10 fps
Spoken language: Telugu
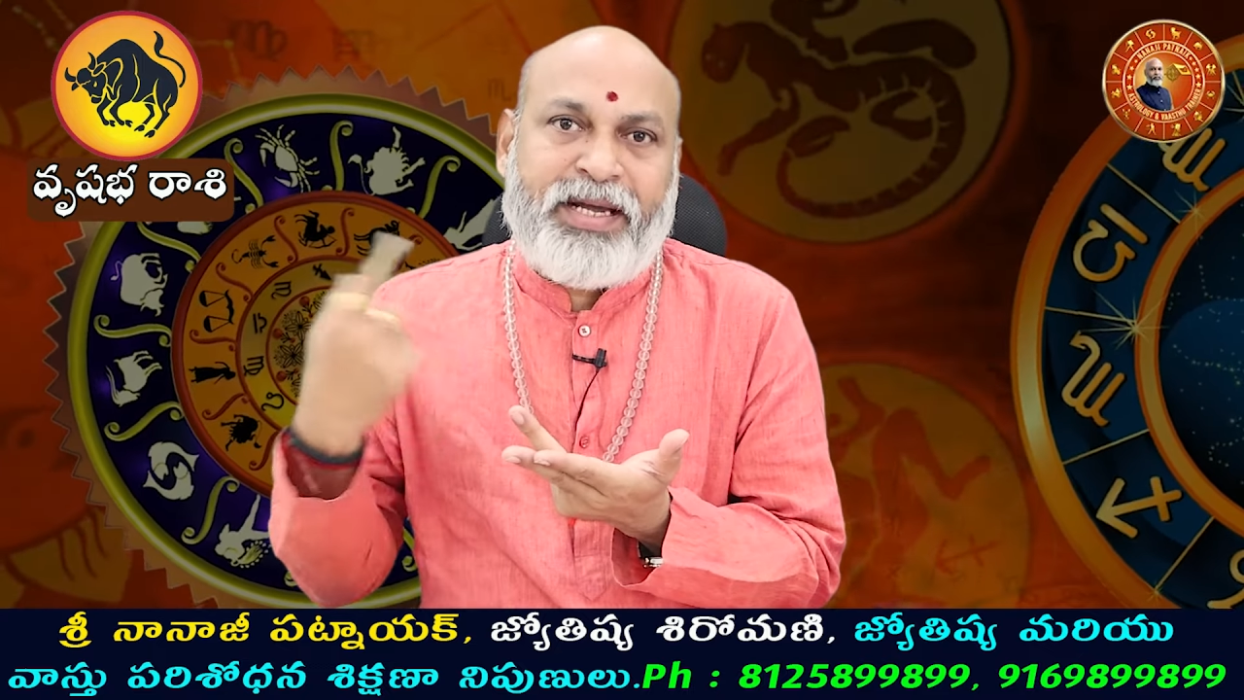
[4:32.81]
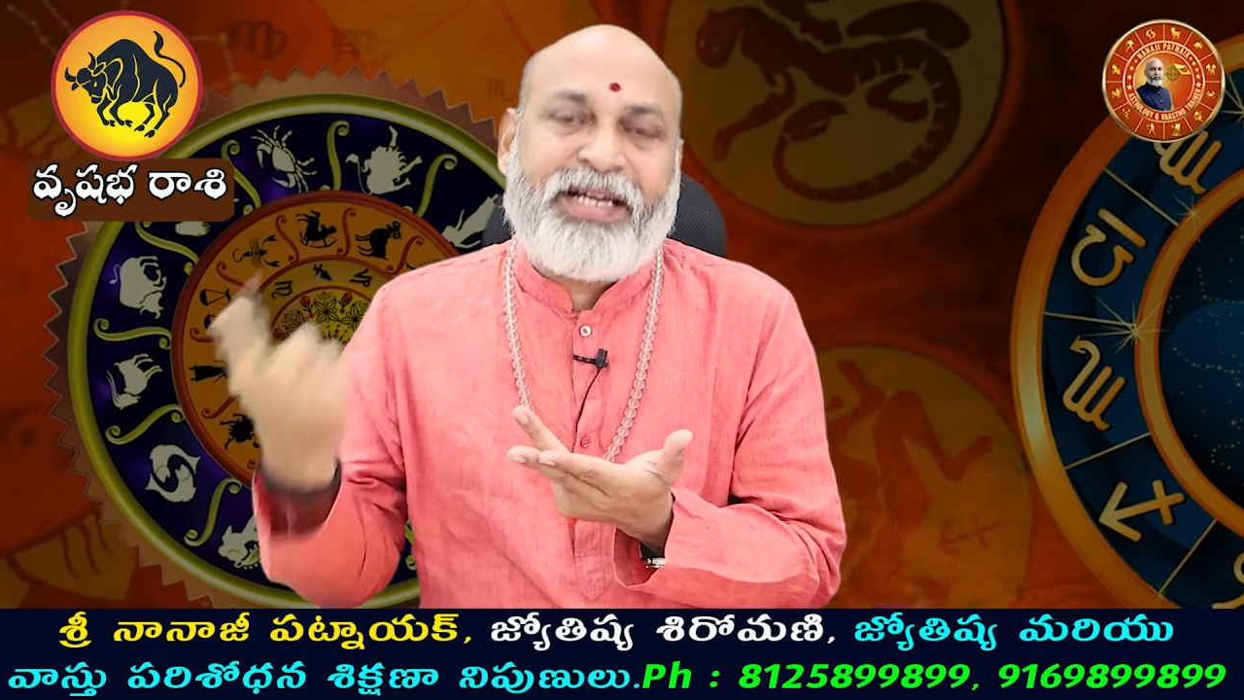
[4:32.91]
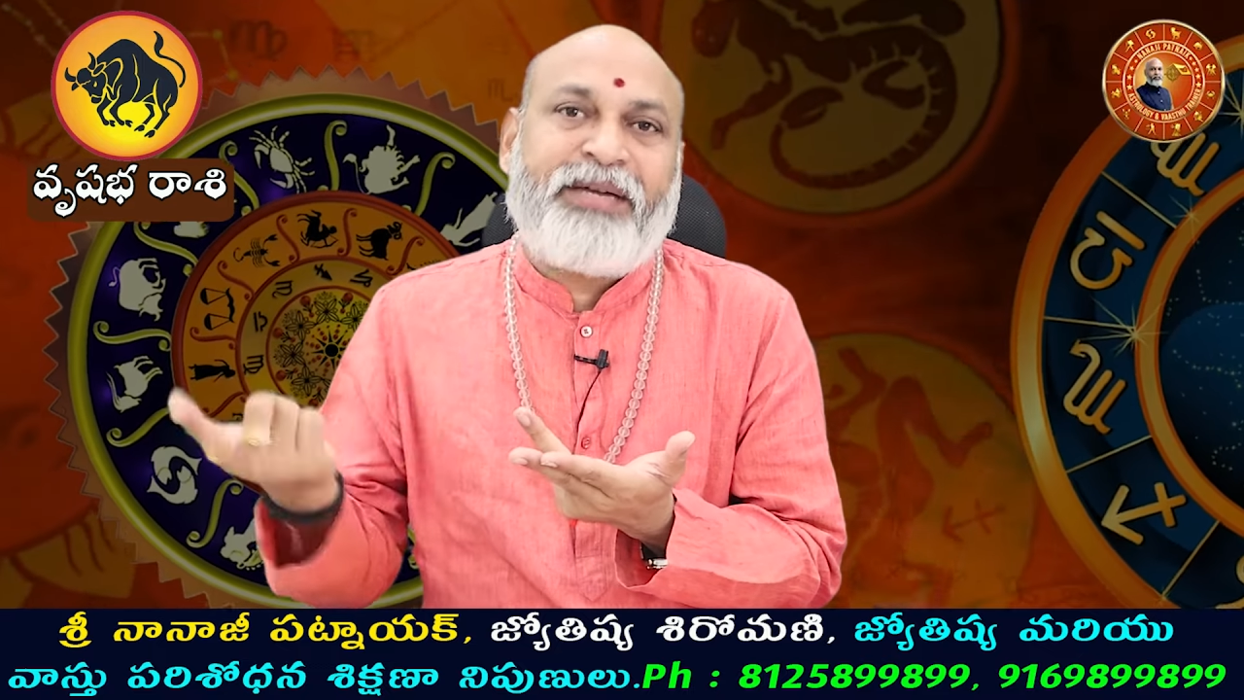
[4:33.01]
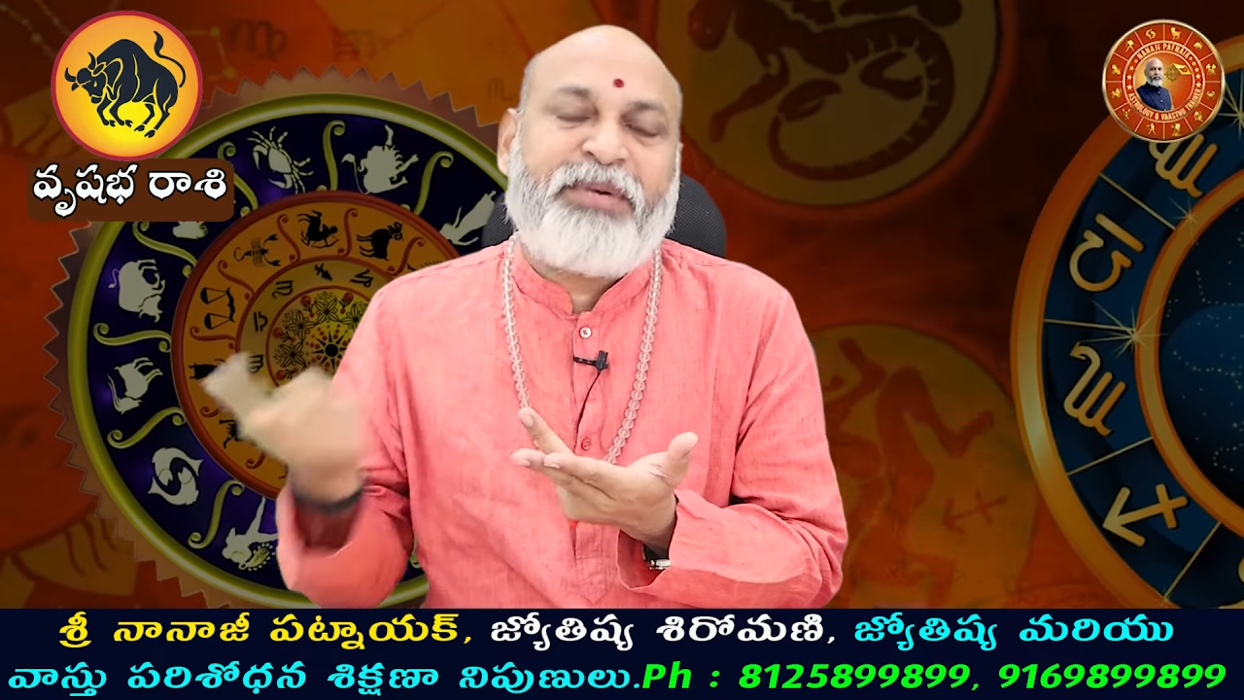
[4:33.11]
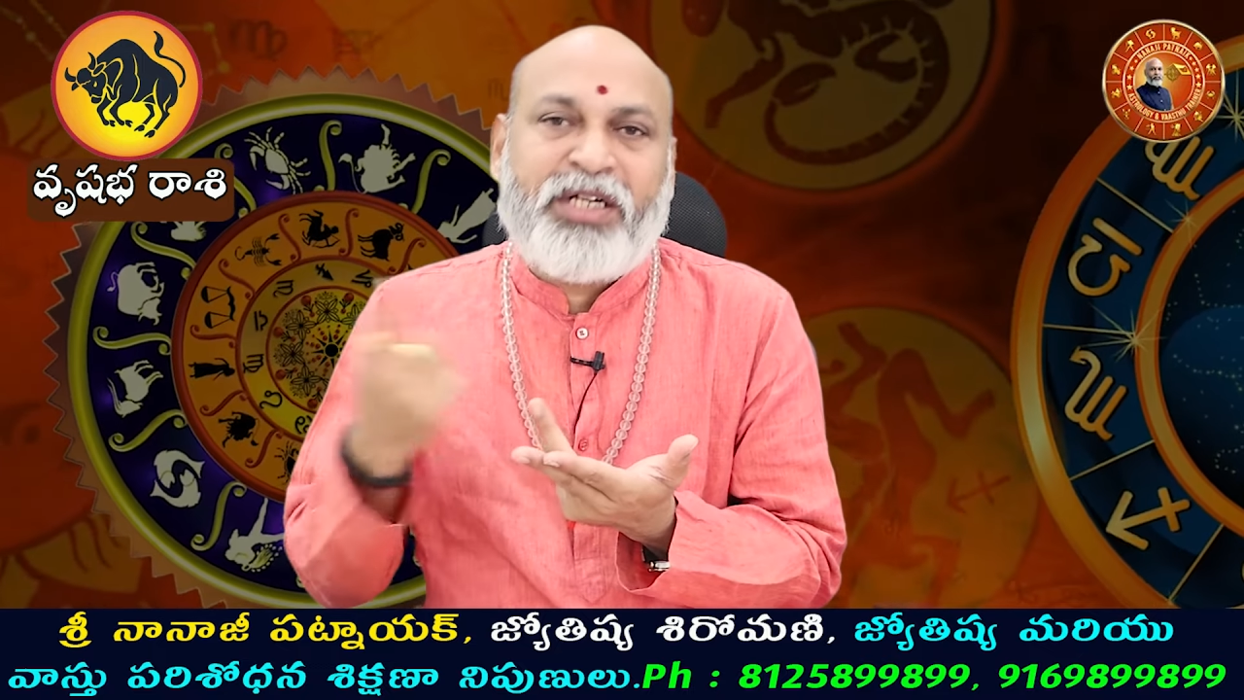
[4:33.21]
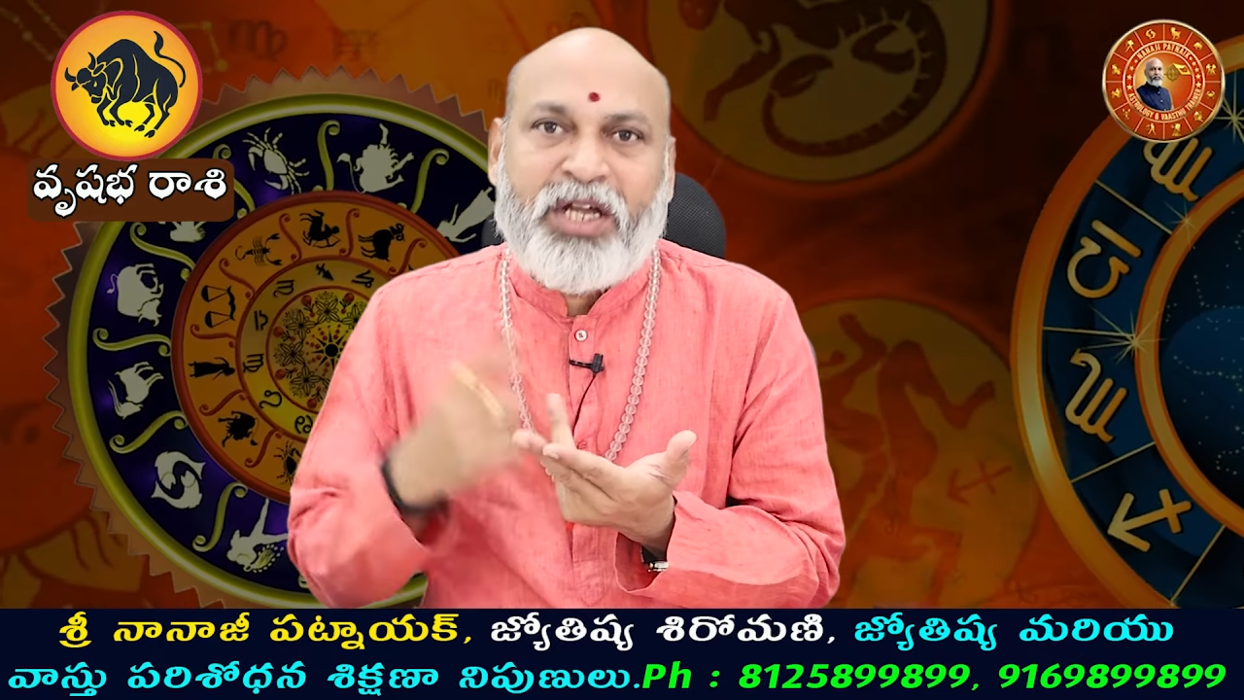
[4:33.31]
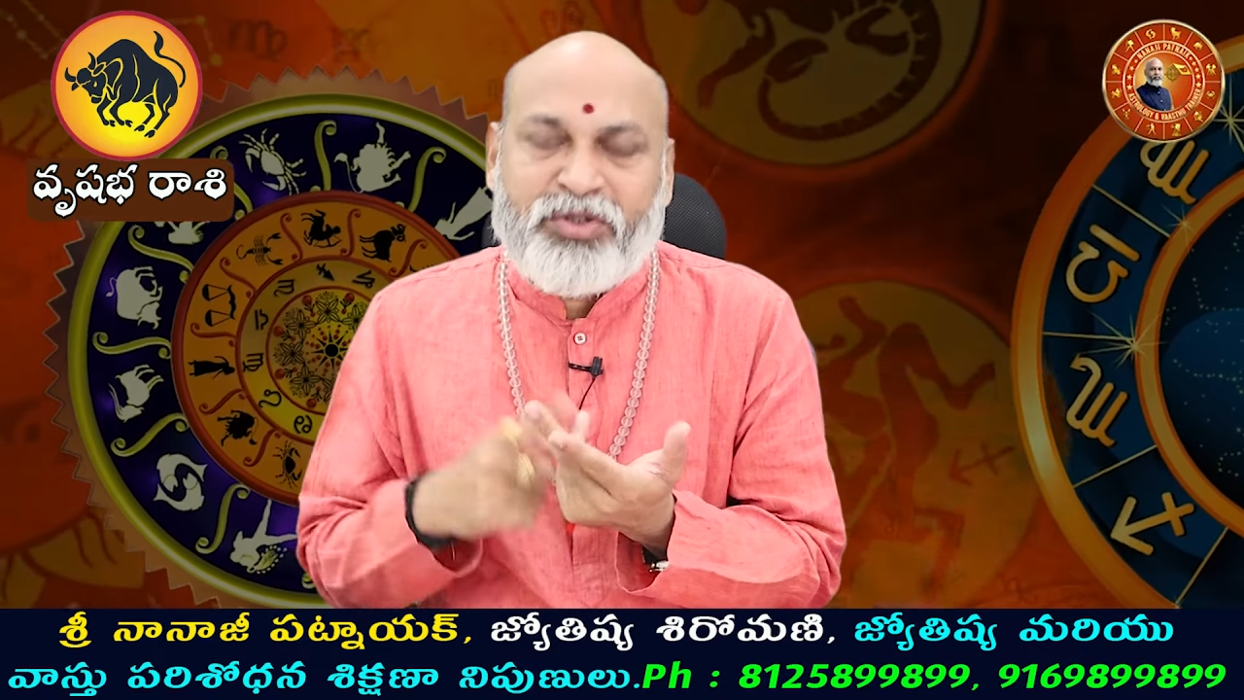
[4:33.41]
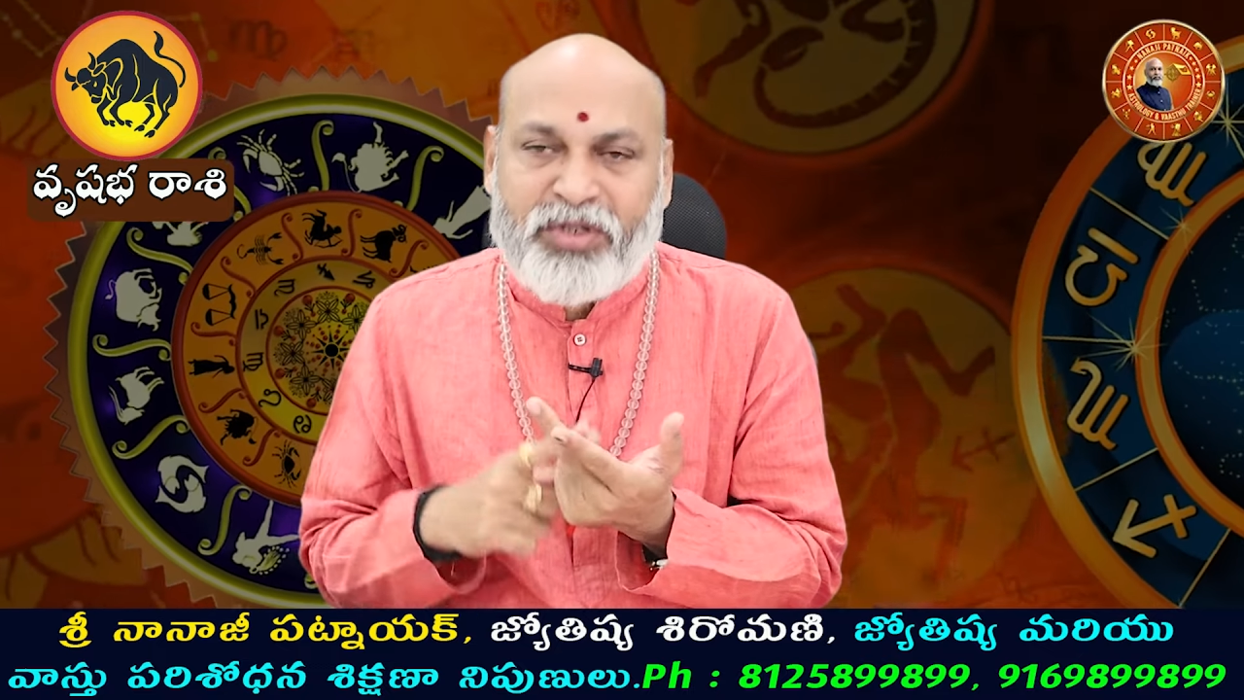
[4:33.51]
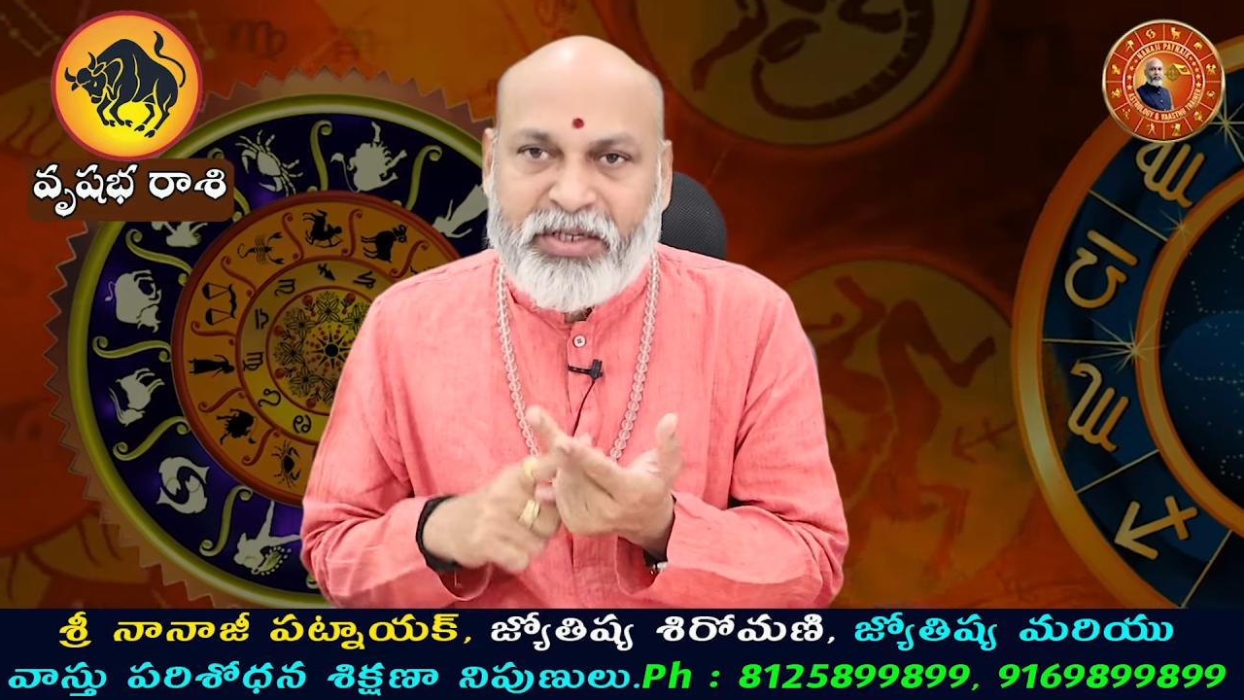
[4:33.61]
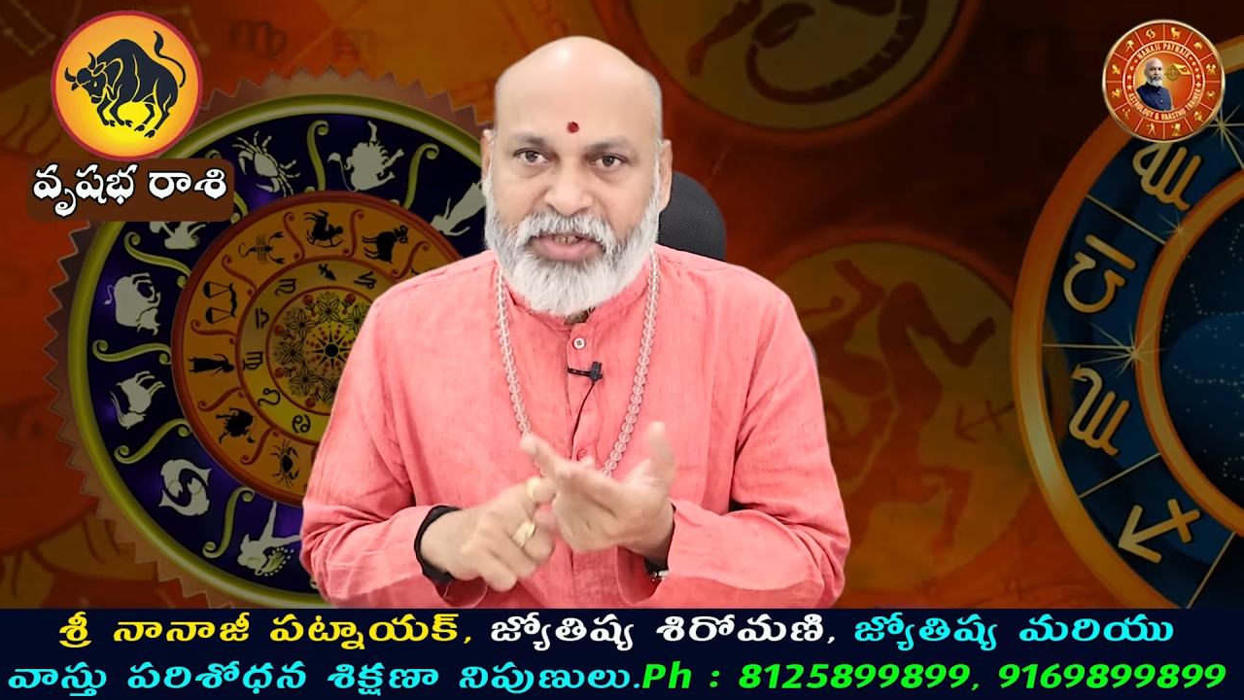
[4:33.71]
అగ్రిమెంట్
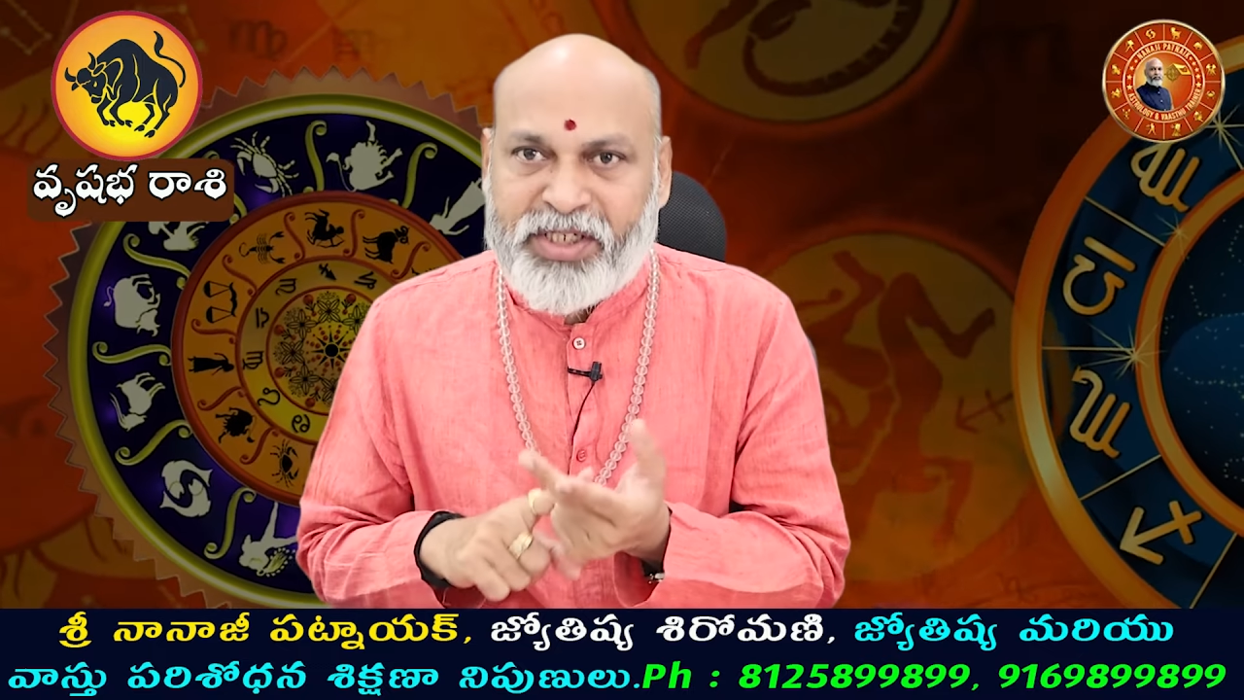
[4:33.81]
రాసుకునే